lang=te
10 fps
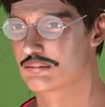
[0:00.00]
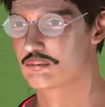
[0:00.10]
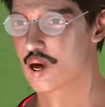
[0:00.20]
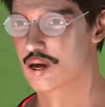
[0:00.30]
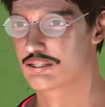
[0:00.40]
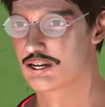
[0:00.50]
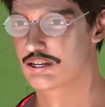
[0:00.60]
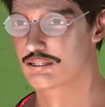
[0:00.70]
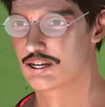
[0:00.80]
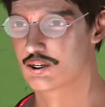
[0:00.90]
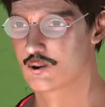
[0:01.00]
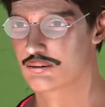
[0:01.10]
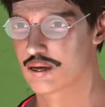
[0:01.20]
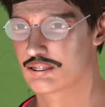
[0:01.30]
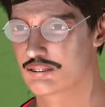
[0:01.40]
నువ్వు మా ఇంటికి ఎందుకు
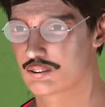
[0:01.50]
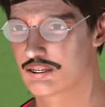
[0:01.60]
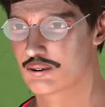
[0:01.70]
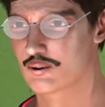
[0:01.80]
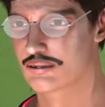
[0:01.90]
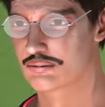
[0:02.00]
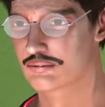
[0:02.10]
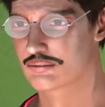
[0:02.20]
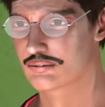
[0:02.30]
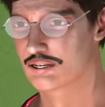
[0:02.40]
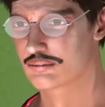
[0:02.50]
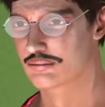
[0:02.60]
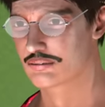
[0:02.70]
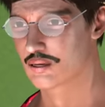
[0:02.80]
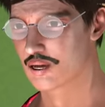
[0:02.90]
వచ్చావో నాకు తెలీదు
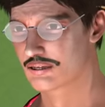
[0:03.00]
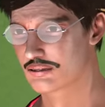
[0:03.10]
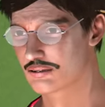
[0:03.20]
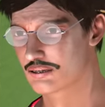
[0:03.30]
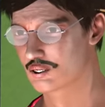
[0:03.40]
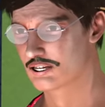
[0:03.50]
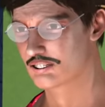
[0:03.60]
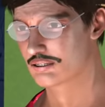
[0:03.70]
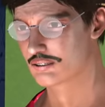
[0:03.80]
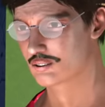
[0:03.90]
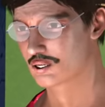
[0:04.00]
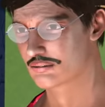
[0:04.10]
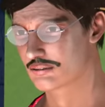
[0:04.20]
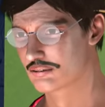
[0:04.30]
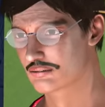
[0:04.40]
నీకేం కావాలన్నా చేసి పెడతాను
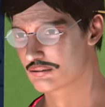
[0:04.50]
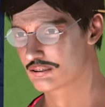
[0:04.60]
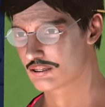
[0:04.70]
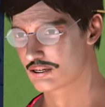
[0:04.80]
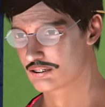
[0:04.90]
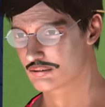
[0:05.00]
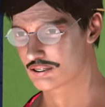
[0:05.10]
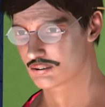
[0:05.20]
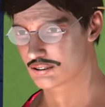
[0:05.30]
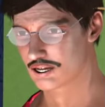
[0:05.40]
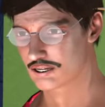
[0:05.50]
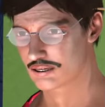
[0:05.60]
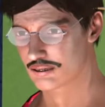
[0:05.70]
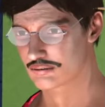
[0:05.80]
తల్లి డబ్బులు మాత్రం లేవు